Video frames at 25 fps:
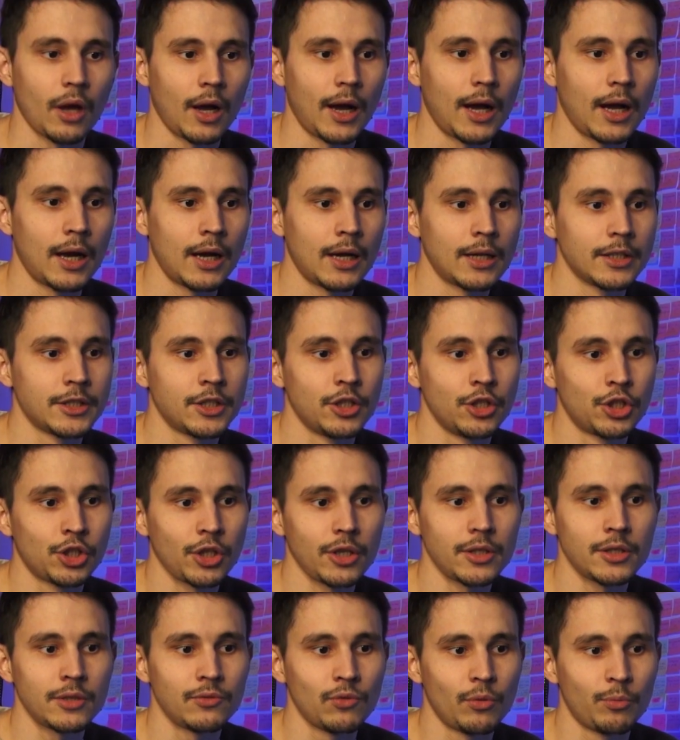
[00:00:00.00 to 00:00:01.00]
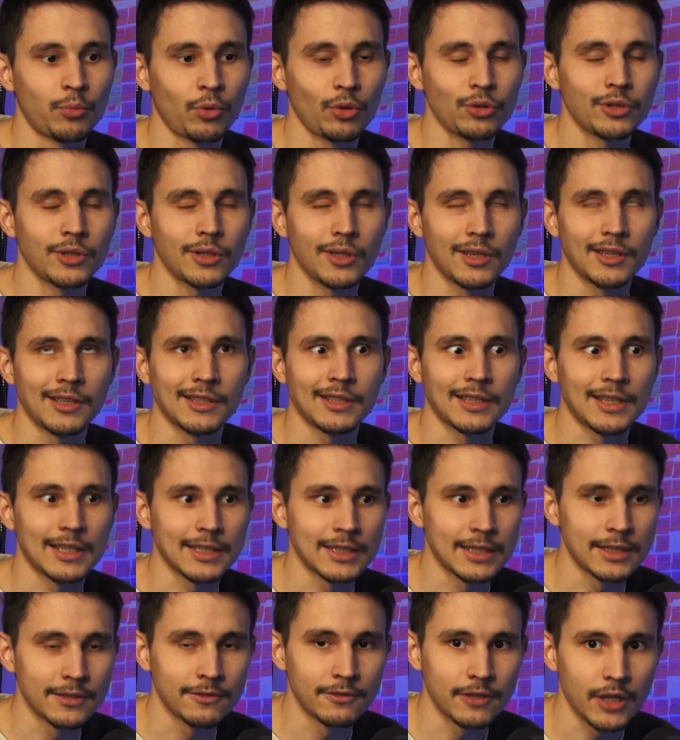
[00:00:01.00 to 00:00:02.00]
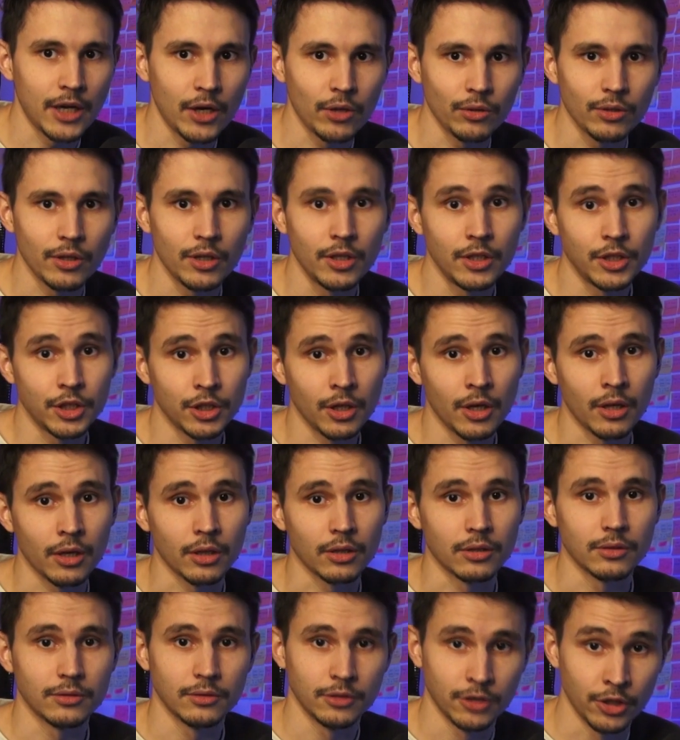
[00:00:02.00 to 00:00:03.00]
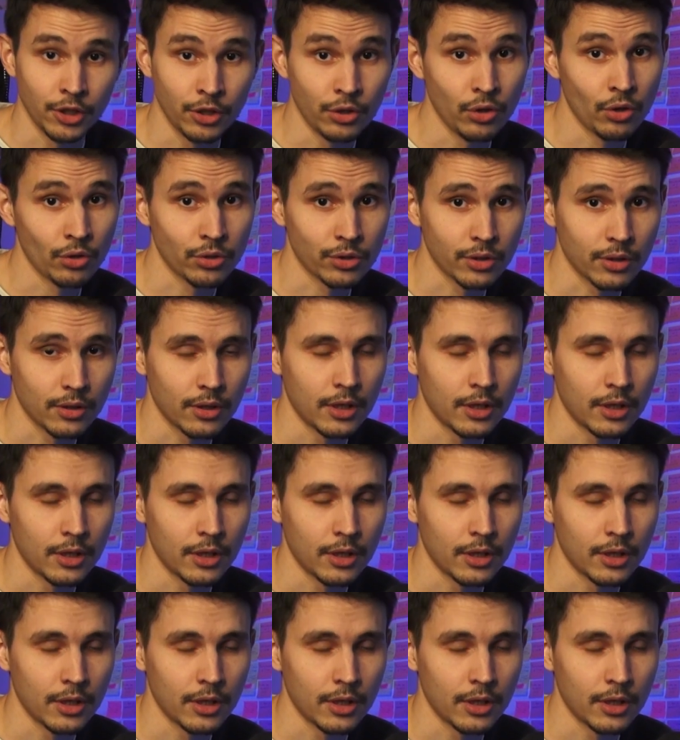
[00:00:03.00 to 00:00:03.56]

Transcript: А сейчас его просто разрывают HR, серьезно.